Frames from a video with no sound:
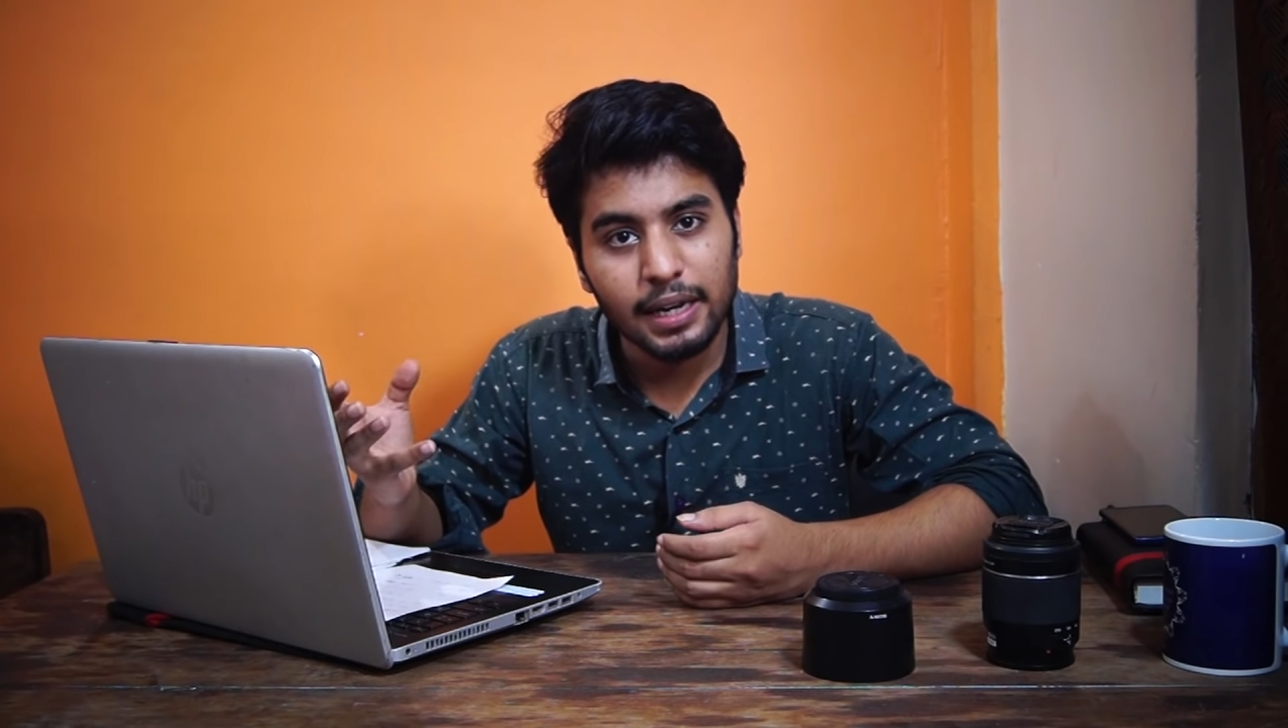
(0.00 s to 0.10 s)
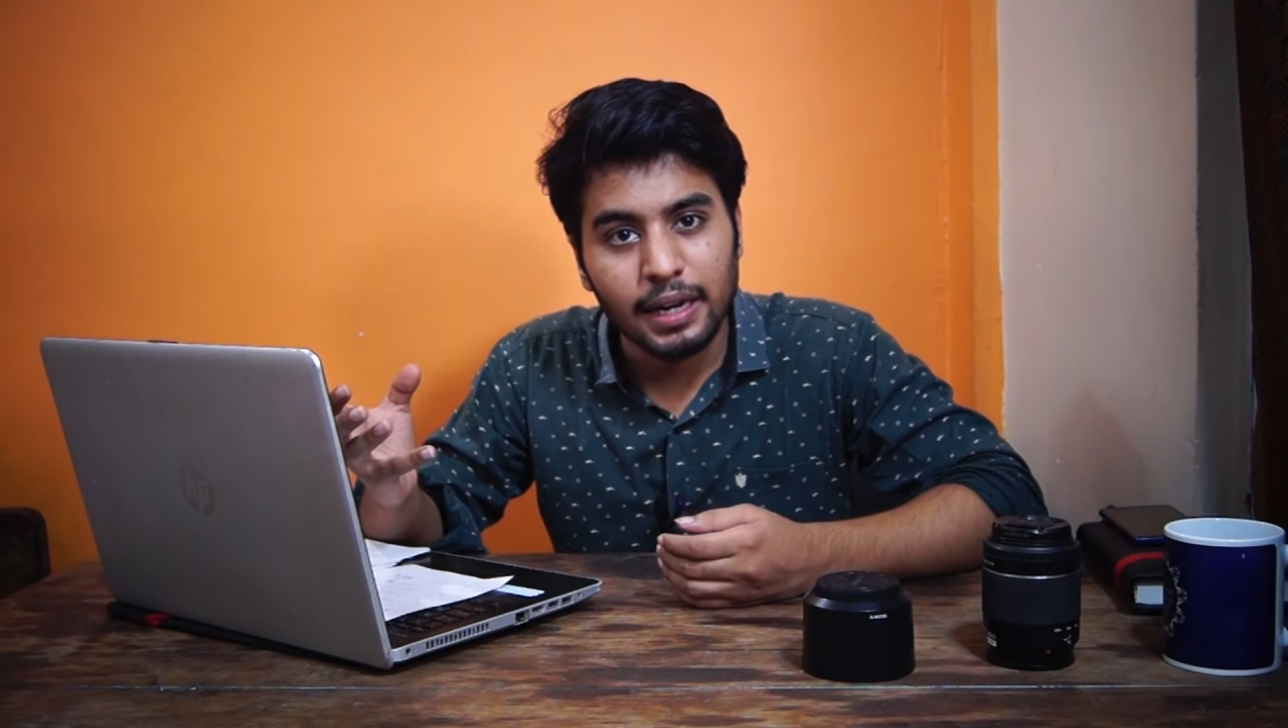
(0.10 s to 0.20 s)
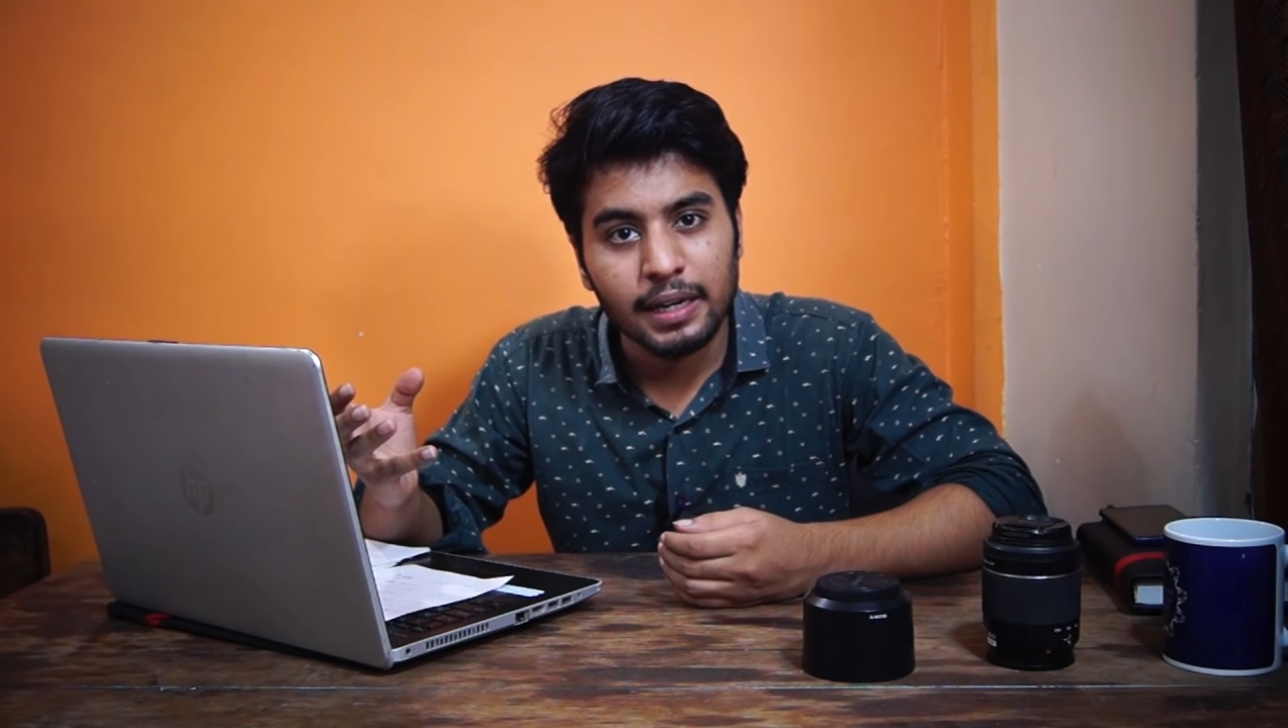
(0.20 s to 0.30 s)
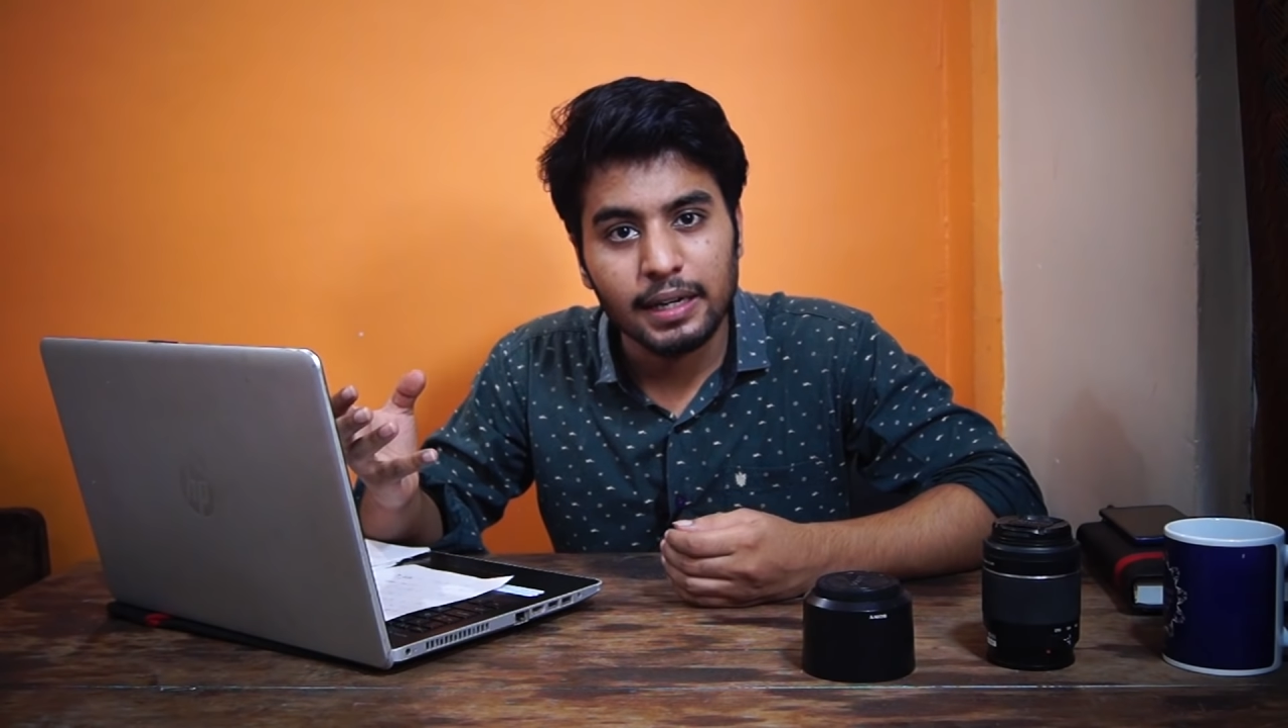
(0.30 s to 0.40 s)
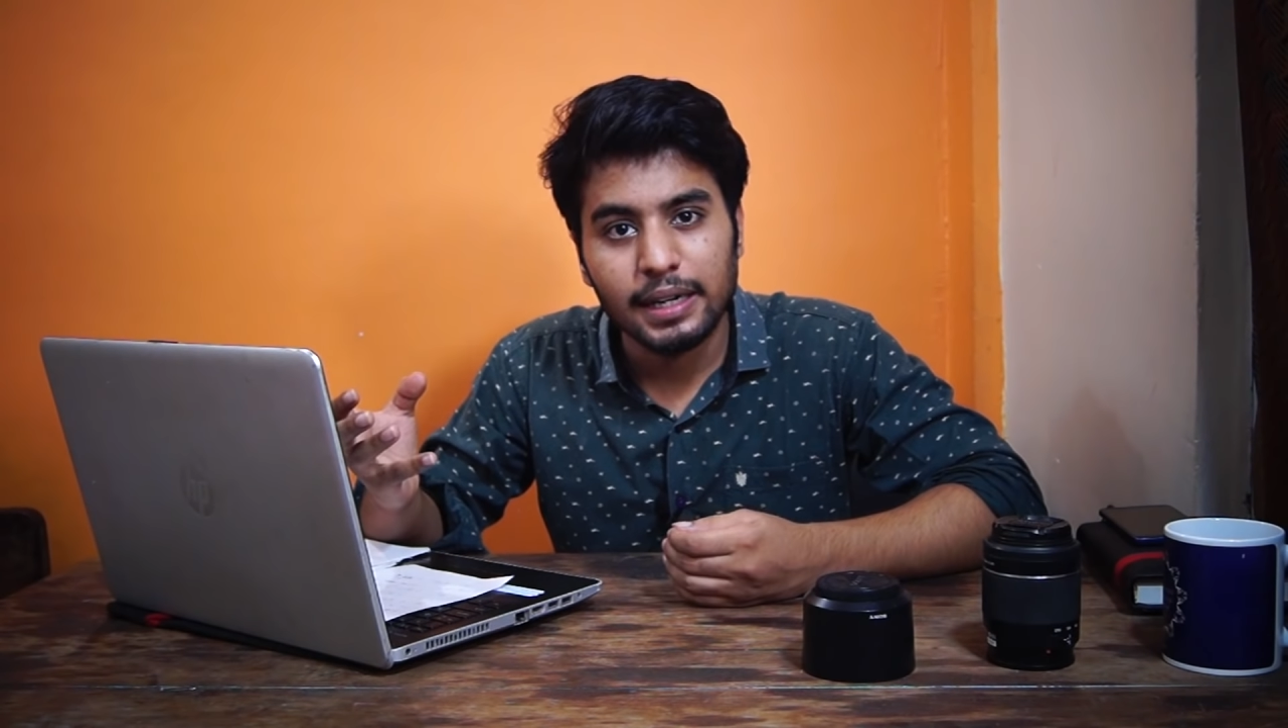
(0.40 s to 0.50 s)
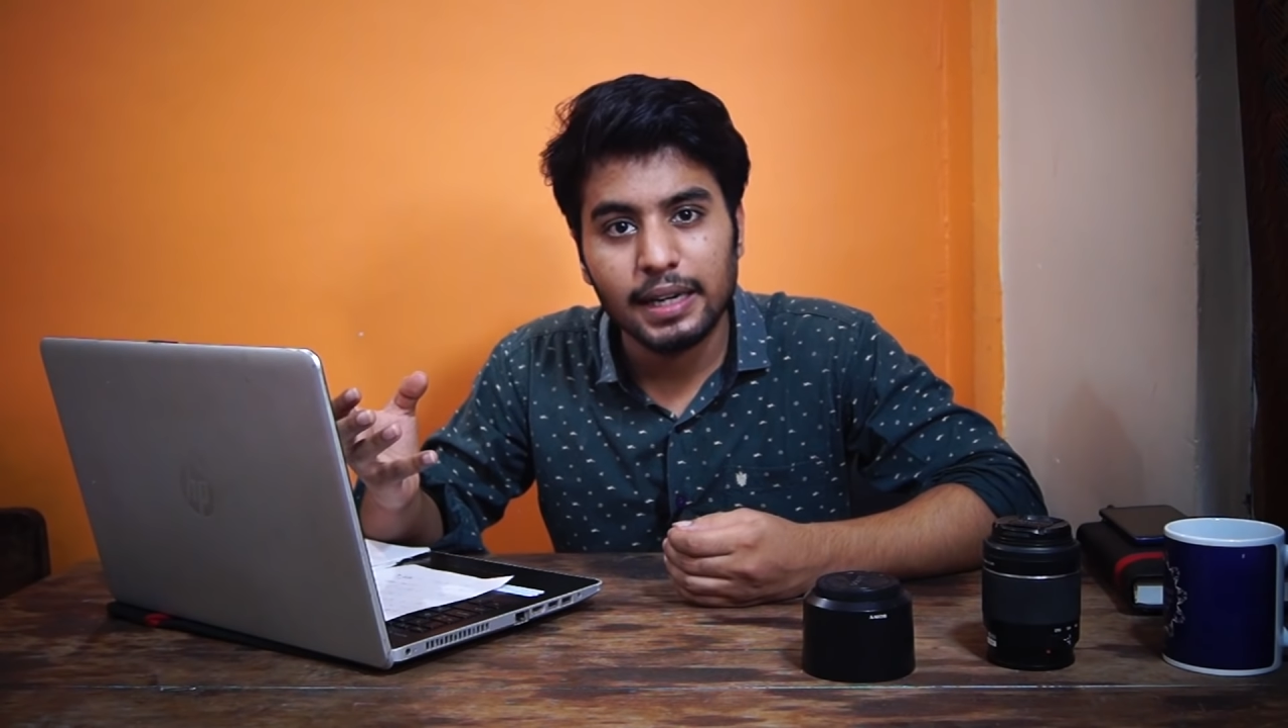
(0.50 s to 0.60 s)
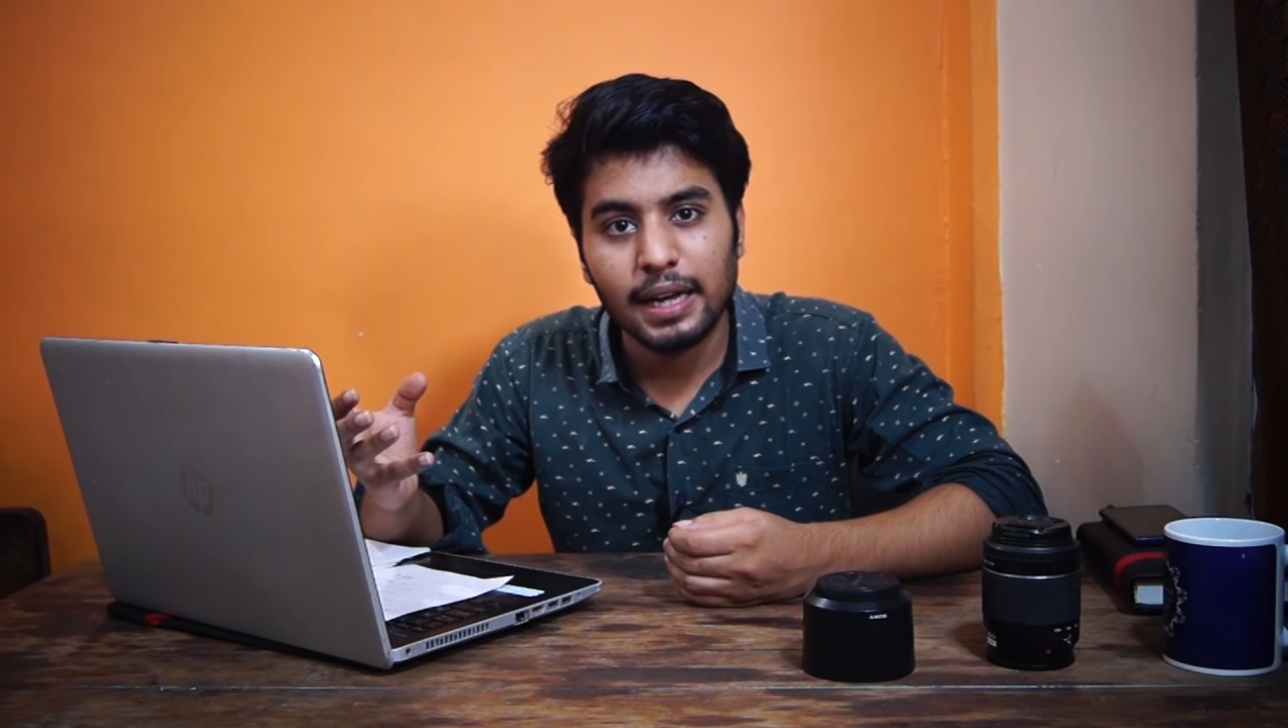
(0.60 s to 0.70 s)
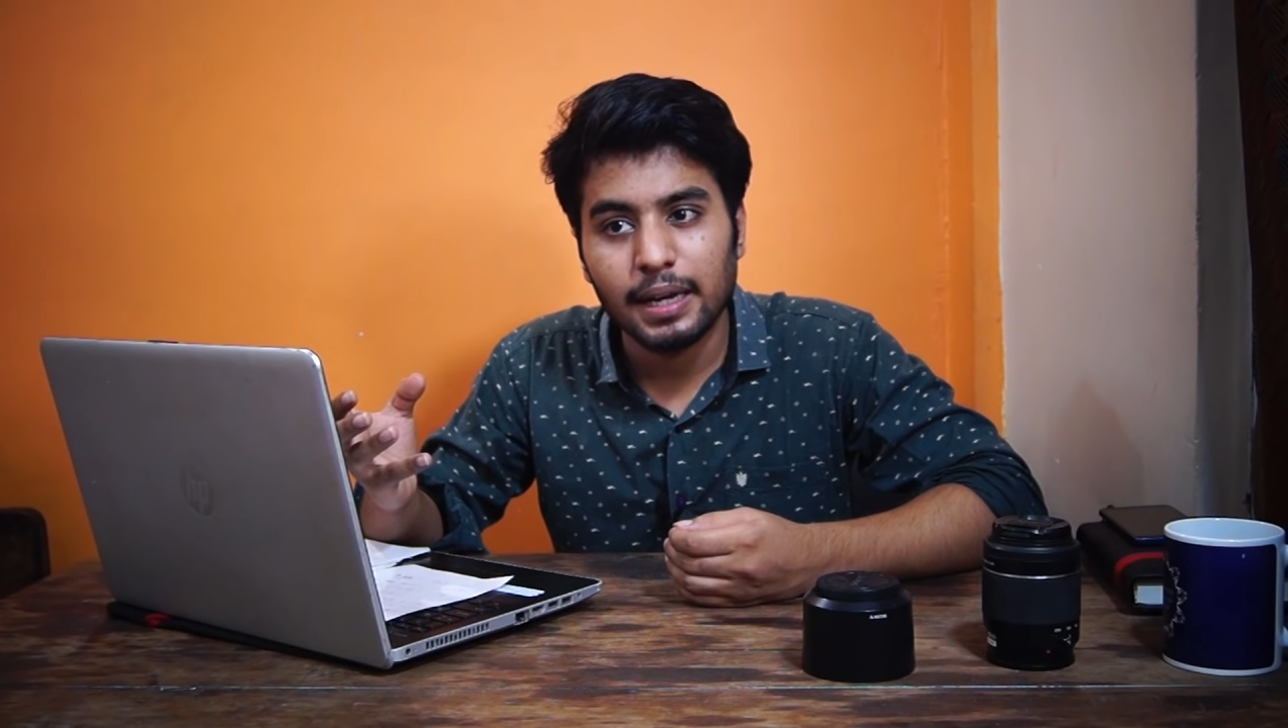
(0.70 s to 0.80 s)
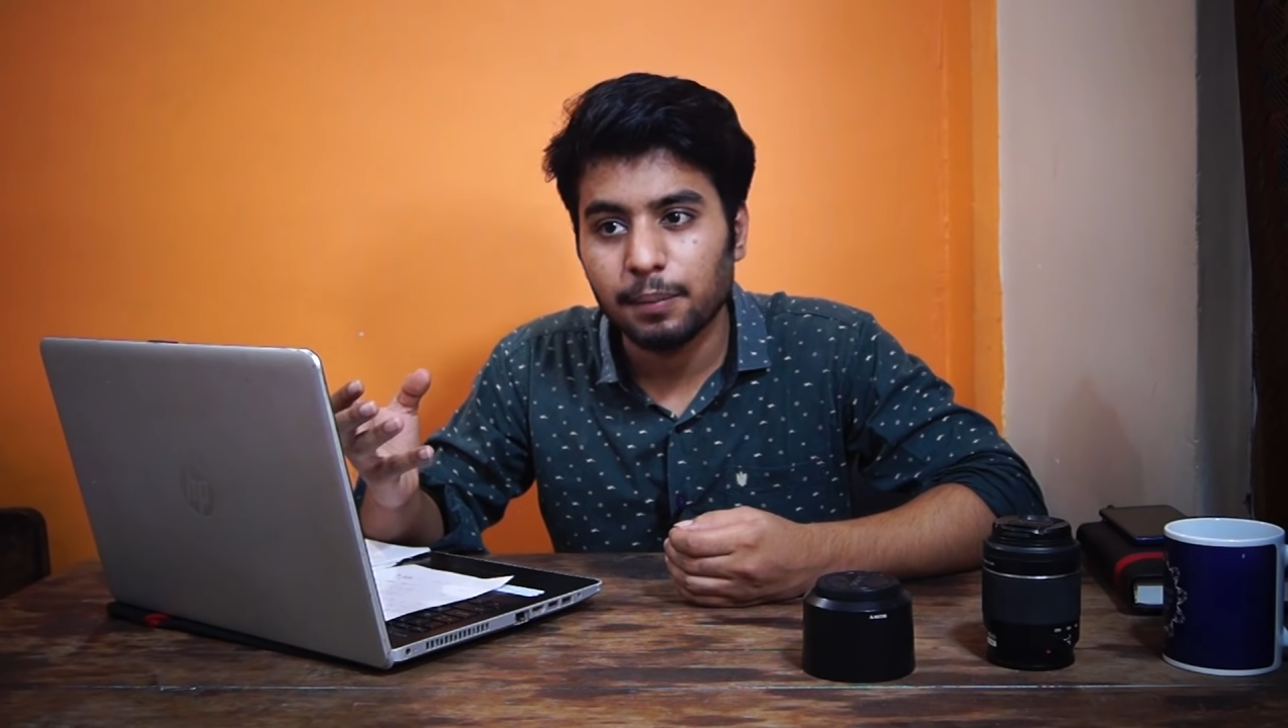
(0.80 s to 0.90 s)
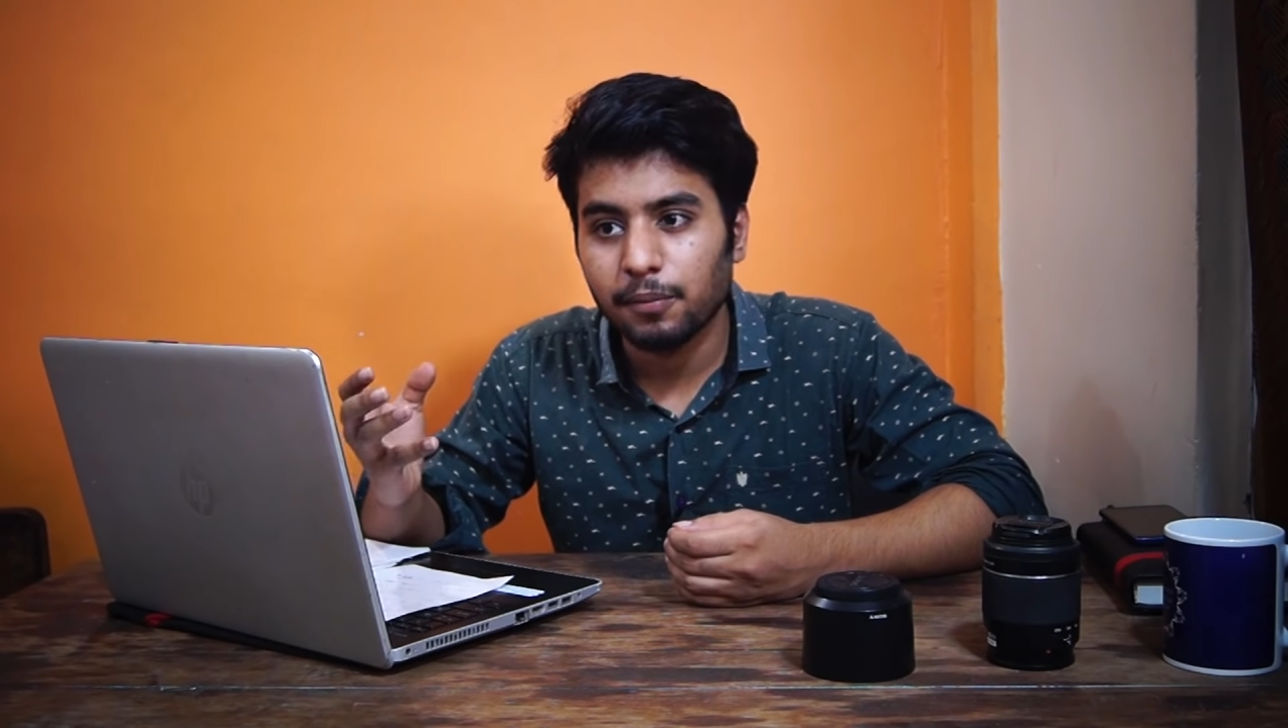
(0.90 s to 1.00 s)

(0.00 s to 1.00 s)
हैं ठीक है